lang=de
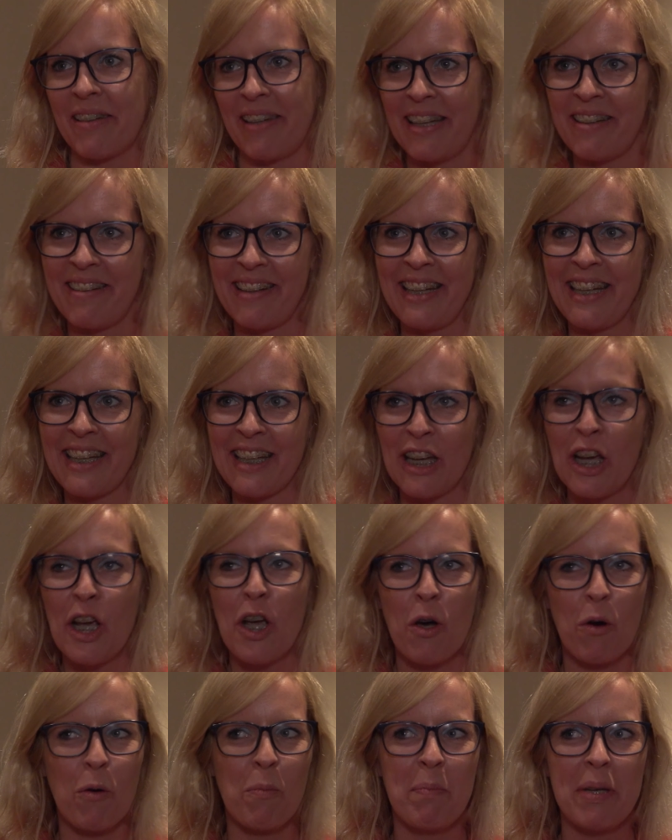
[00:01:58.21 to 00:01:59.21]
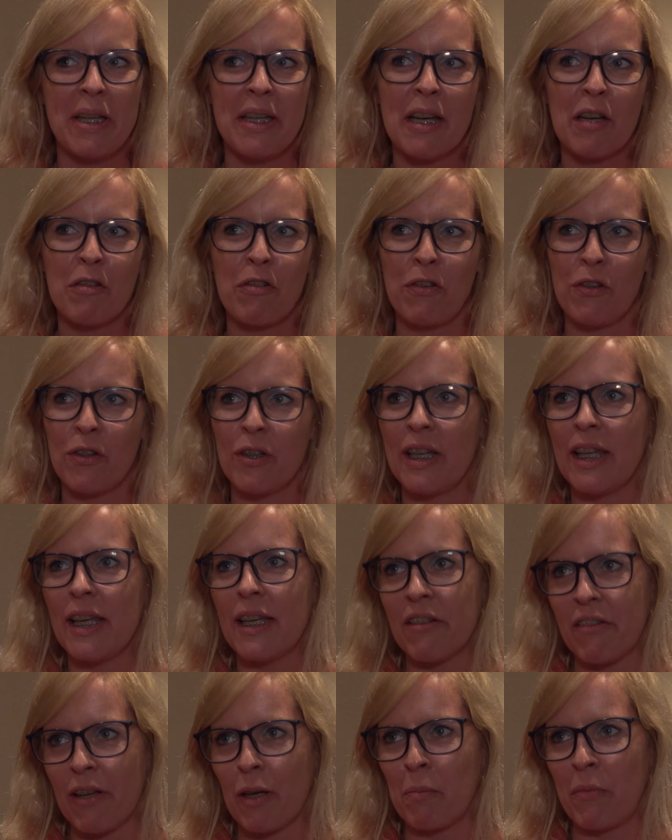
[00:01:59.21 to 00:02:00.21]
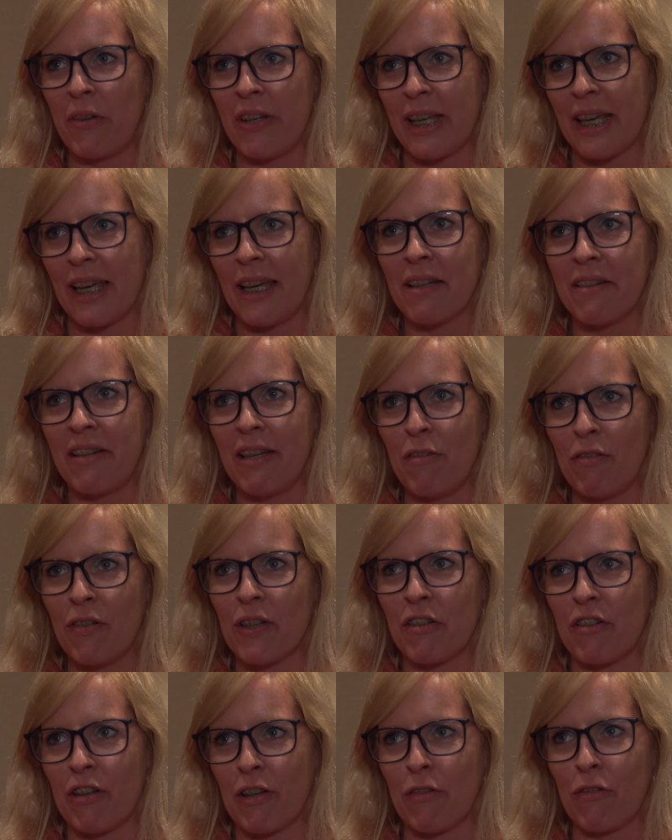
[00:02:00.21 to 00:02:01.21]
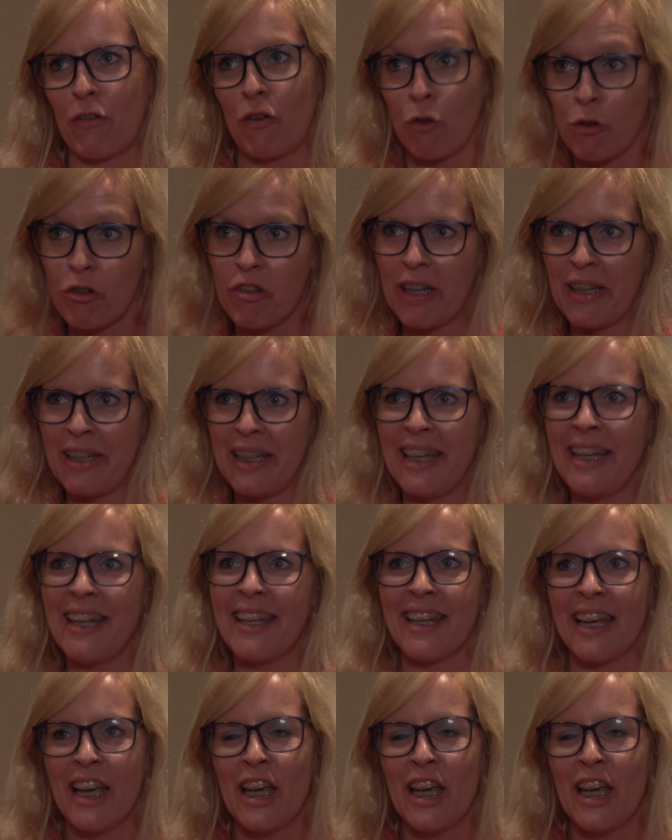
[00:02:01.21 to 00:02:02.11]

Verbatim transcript: tätig und bin da für die gesamte Kreativwirtschaft zuständig